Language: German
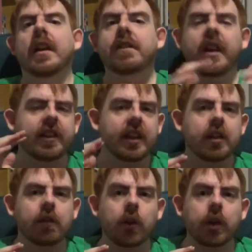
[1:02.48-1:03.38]
Wir sehen
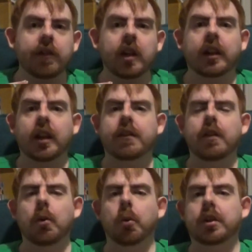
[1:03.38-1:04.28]
zwar noch nicht, wie der
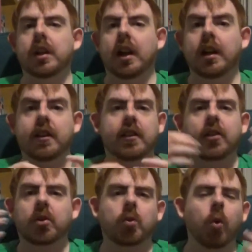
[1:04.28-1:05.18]
Transfer losgeht, allerdings
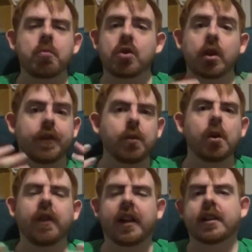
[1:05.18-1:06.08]
dieses komische
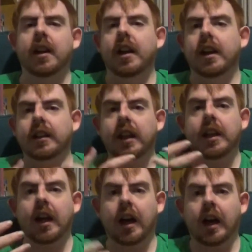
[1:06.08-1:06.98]
Gefühl, was
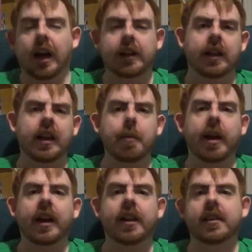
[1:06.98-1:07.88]
jeder hat, der bei
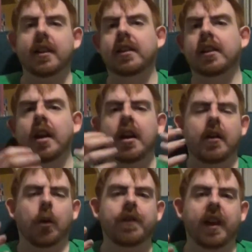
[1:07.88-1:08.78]
Gans ist
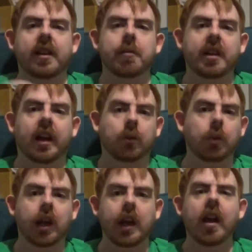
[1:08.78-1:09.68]
und was einem sagt,
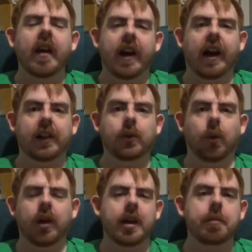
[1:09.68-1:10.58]
okay,
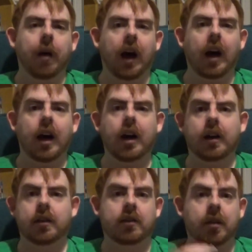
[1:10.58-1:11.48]
also in ein paar
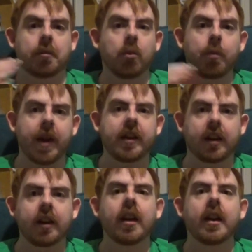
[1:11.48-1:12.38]

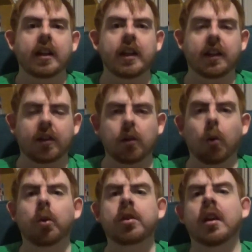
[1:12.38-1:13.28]
Momenten geht es
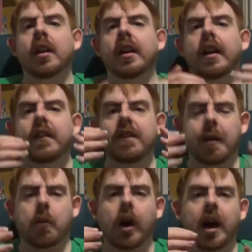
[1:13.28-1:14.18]
los. Wir
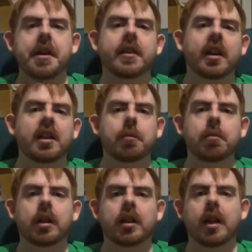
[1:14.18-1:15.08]
haben auch eine Seite
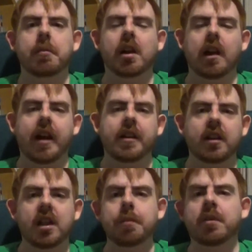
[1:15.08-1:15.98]
mit dem kleinen
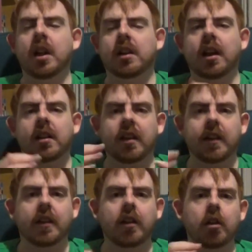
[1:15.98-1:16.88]
Dieb, der hat gerade
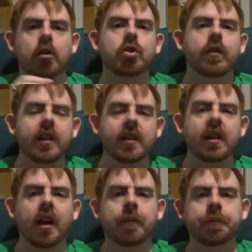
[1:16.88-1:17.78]
seine
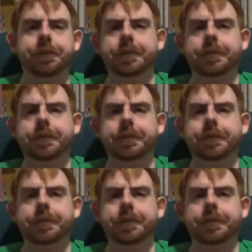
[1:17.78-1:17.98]
Geschwister